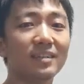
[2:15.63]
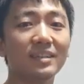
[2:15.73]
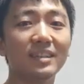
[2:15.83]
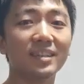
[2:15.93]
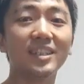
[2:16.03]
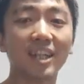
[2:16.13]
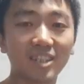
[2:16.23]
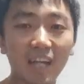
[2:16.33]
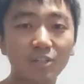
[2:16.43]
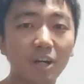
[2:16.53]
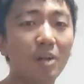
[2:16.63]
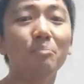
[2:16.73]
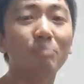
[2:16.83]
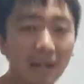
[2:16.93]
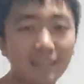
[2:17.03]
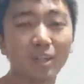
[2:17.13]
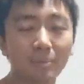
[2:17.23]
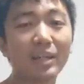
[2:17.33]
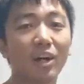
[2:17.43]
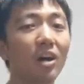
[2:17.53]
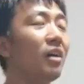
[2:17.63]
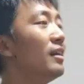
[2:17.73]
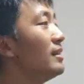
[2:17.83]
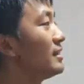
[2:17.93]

你想长寿门儿都没有。